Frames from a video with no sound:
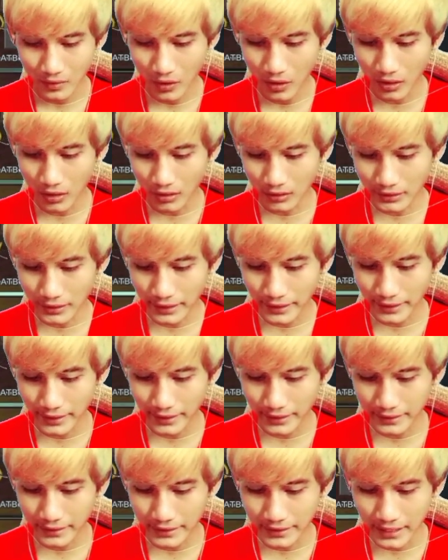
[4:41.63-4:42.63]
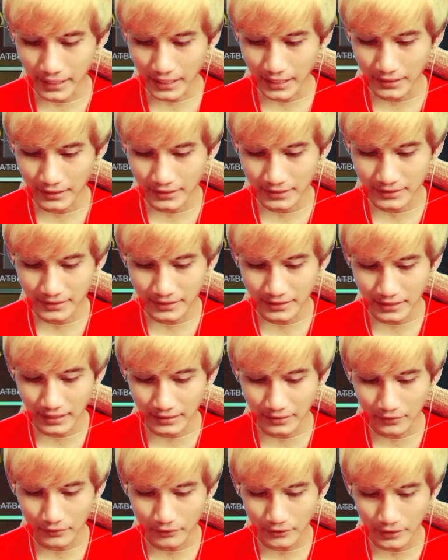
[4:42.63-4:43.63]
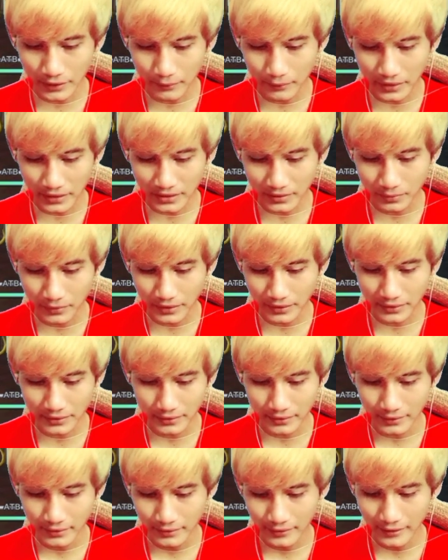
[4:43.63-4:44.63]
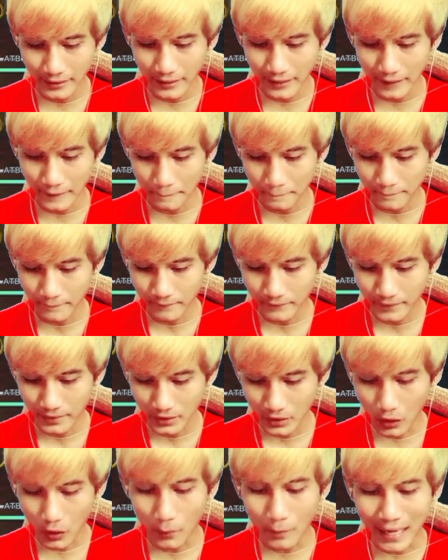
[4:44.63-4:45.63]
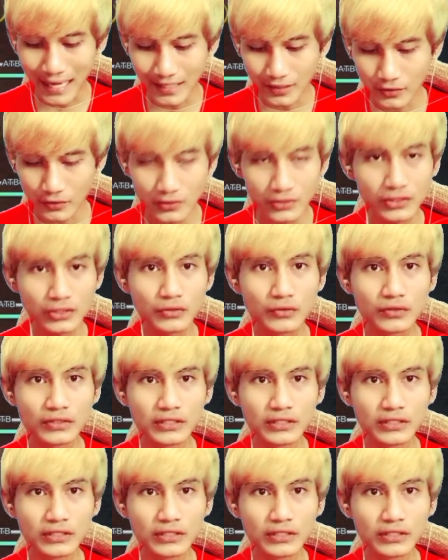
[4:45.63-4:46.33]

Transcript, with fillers: oke kita ganti Zidane oke Mas Mat dan Oh Markus